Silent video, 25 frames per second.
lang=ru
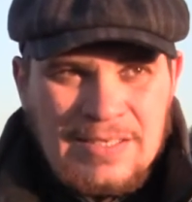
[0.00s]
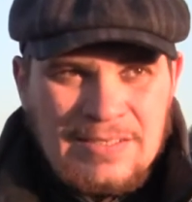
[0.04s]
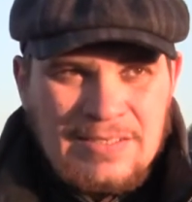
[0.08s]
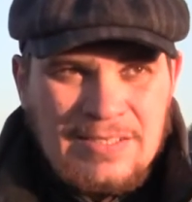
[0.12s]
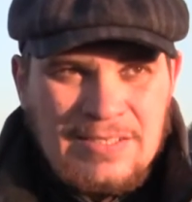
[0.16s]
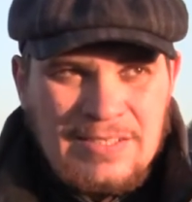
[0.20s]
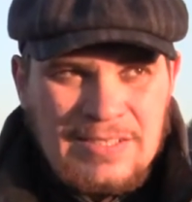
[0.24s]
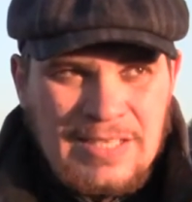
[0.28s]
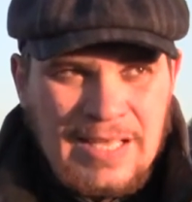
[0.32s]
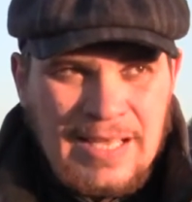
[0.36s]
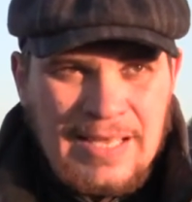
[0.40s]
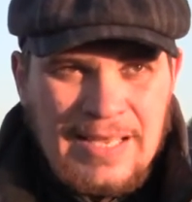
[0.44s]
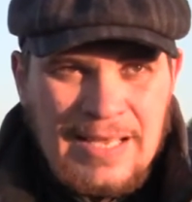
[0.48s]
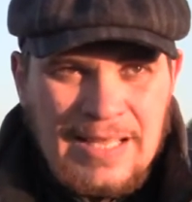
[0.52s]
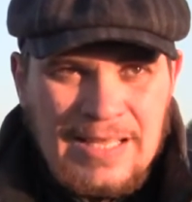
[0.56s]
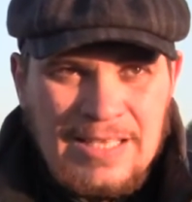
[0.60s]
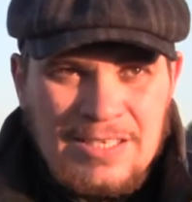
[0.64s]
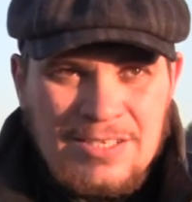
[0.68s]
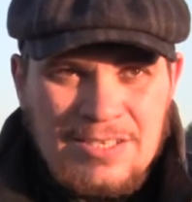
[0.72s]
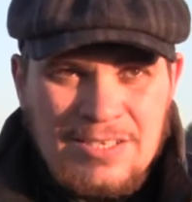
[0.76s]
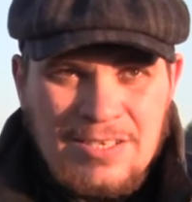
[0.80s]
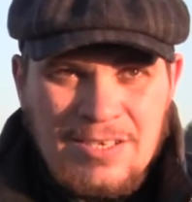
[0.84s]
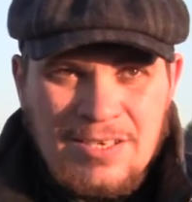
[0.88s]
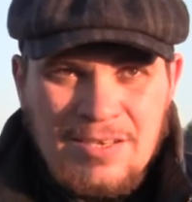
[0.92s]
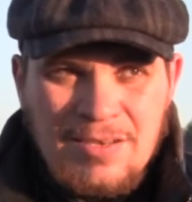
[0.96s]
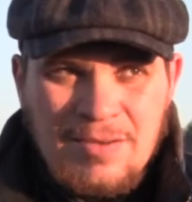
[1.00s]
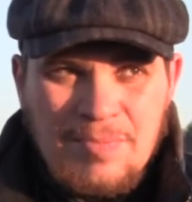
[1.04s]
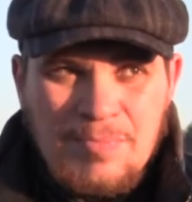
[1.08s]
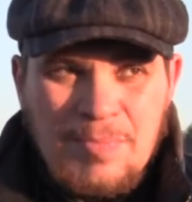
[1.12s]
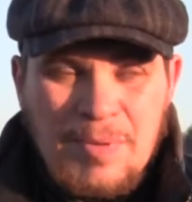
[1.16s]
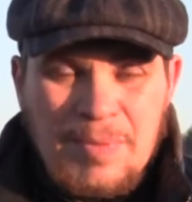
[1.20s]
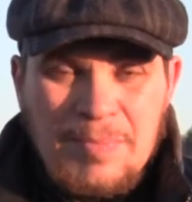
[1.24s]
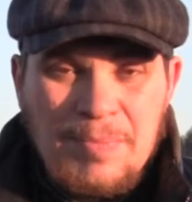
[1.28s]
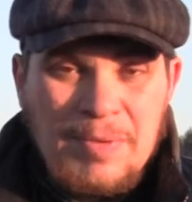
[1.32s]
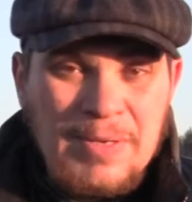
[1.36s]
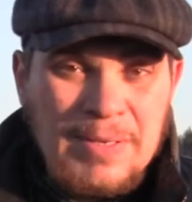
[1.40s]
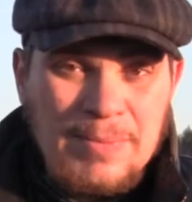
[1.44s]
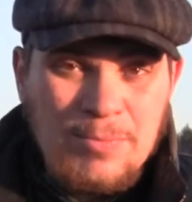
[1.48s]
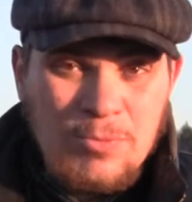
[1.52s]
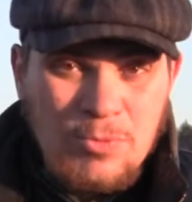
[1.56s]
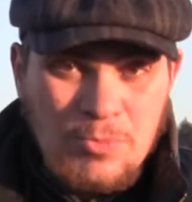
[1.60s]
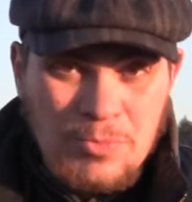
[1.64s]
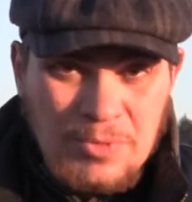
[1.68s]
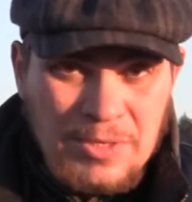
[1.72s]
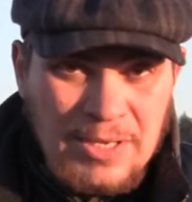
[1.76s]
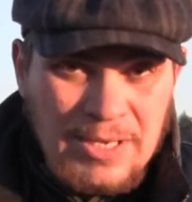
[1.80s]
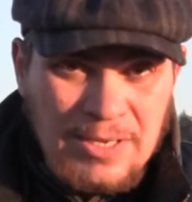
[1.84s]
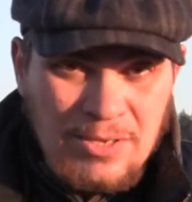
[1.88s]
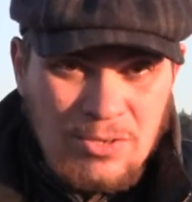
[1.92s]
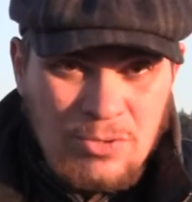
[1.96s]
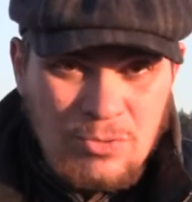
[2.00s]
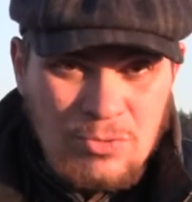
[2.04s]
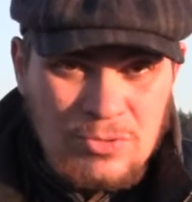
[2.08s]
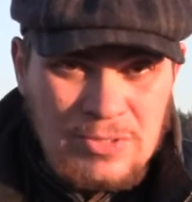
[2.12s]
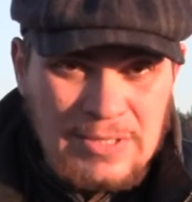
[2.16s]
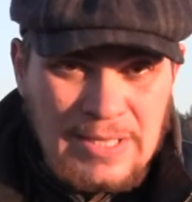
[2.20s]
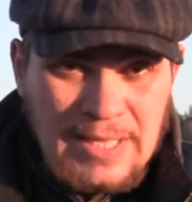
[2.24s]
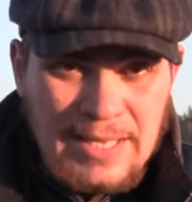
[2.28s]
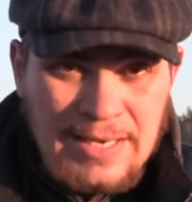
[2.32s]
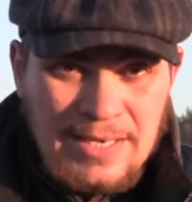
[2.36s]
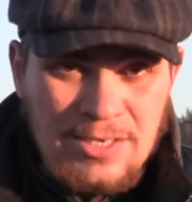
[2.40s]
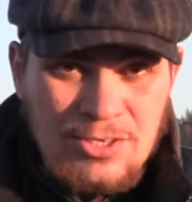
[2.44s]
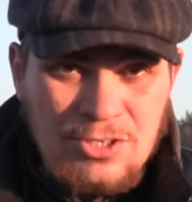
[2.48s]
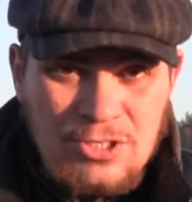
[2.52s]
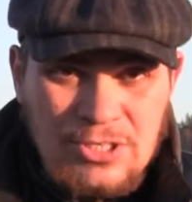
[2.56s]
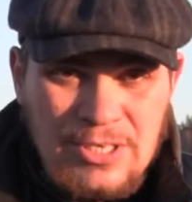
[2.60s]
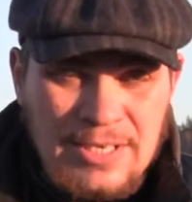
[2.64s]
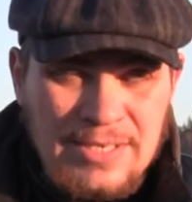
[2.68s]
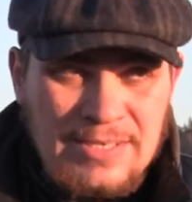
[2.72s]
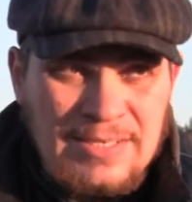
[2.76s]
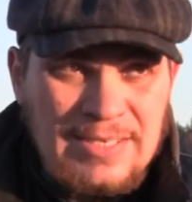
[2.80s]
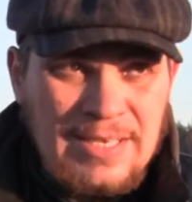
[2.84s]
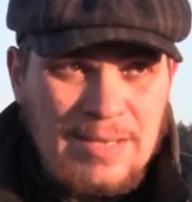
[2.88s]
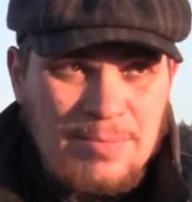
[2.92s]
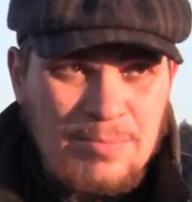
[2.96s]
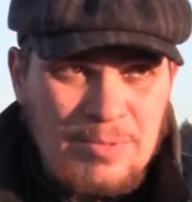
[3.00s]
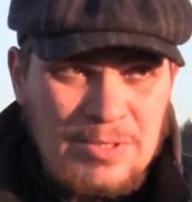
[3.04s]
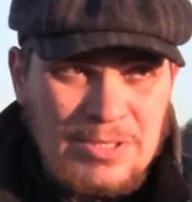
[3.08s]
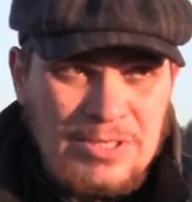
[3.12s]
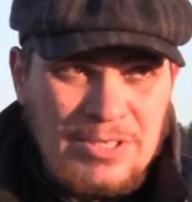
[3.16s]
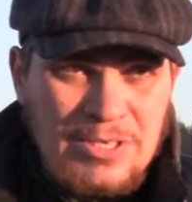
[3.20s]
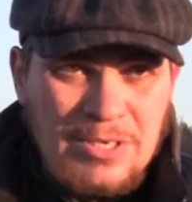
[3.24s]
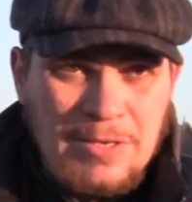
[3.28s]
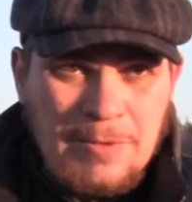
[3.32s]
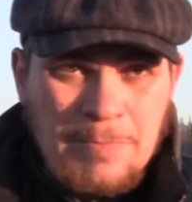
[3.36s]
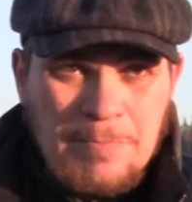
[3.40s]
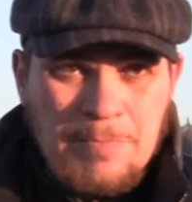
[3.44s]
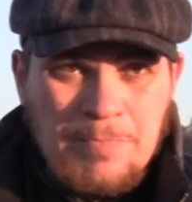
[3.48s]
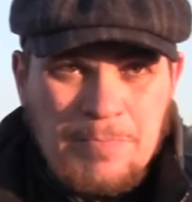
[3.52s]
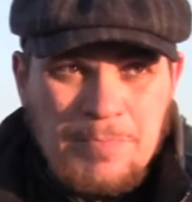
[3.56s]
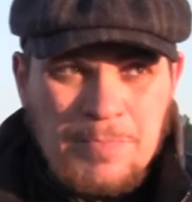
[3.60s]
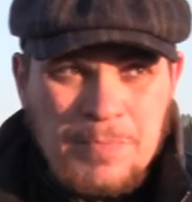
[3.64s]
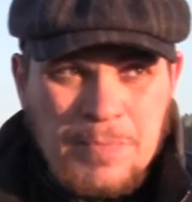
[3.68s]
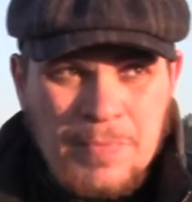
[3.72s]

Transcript: состоялось, по моему мнению, историческое событие.